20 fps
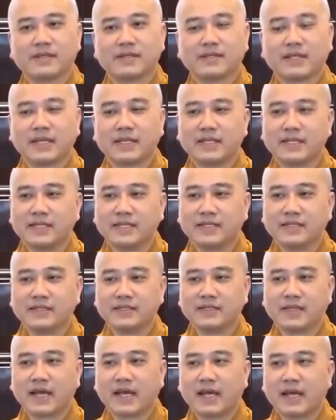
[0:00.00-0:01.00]
Tại vì
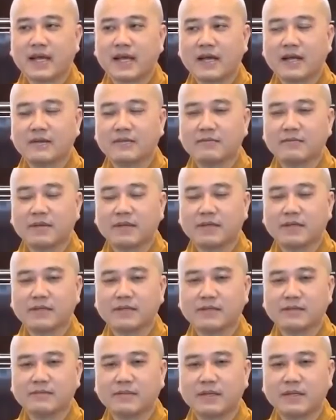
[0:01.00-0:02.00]
người ta,
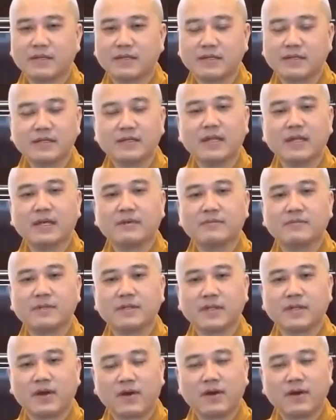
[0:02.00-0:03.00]
mình đứng lên
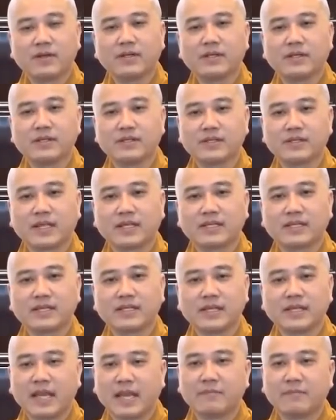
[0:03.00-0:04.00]
mình nói thì người ta chỉ
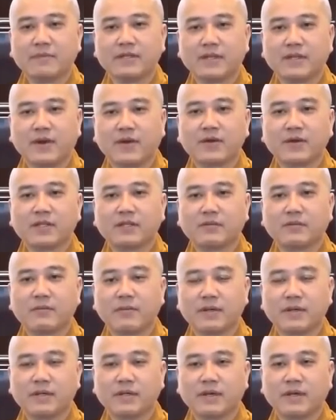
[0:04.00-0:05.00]
nghe mình nói, nhưng
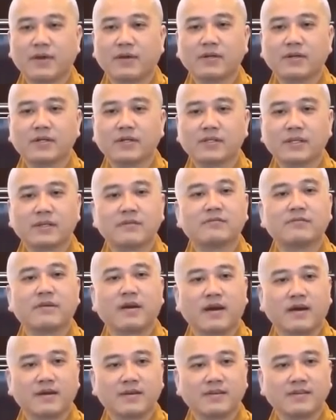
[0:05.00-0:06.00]
mà mình nói sách
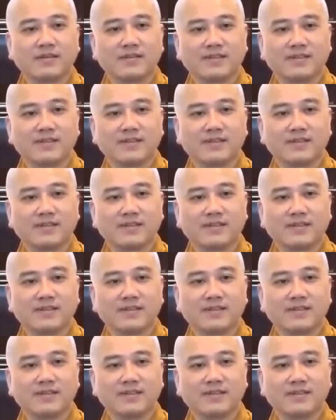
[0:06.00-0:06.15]
vở.